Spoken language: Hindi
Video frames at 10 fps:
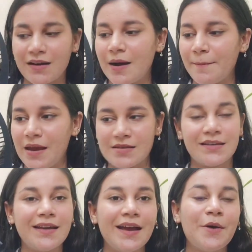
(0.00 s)

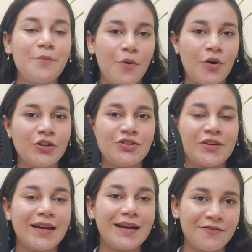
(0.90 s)
अमेजिंग बहुत अच्छा
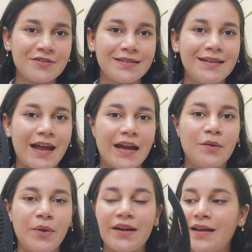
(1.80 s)
है काफ़ी ज़्यादा लाइट
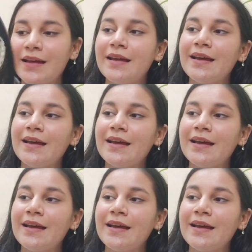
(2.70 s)
वेट है